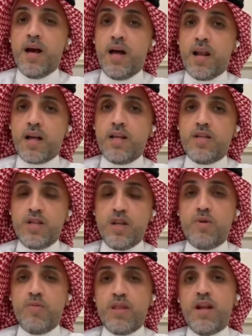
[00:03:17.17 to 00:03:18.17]
الخليجيه
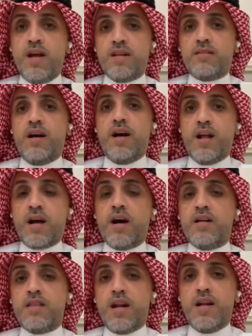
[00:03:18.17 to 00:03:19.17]
وباذن الله تعالى
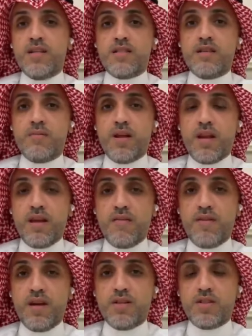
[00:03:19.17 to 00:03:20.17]
قادر على الاستمراريه
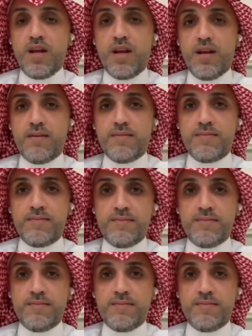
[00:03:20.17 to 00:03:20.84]
فيها ان شاء الله.